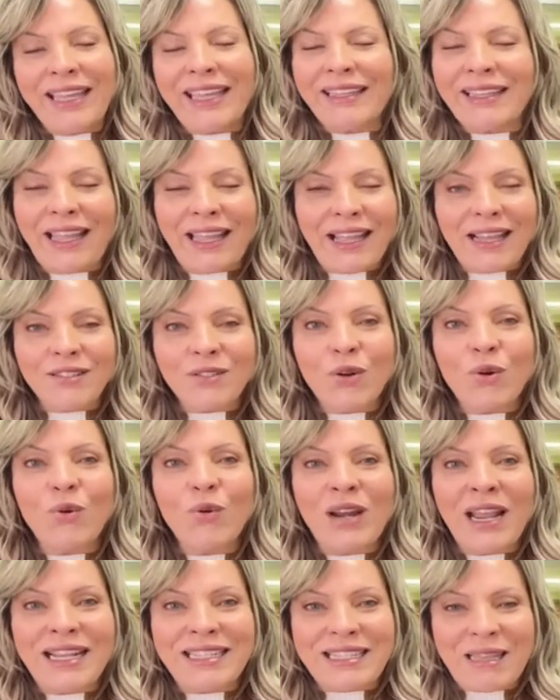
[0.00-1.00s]
tengas
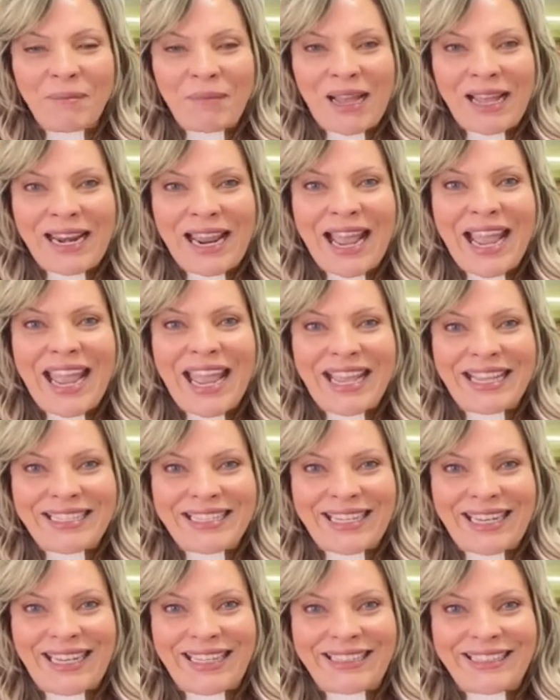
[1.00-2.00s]
una semana
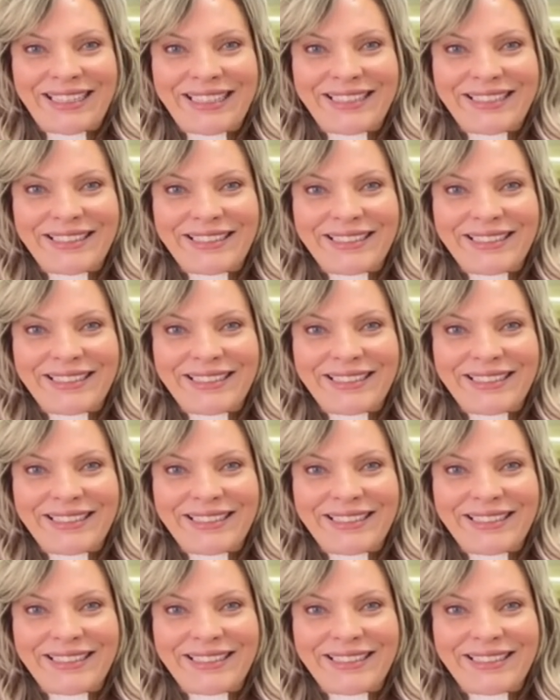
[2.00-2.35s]
excelente.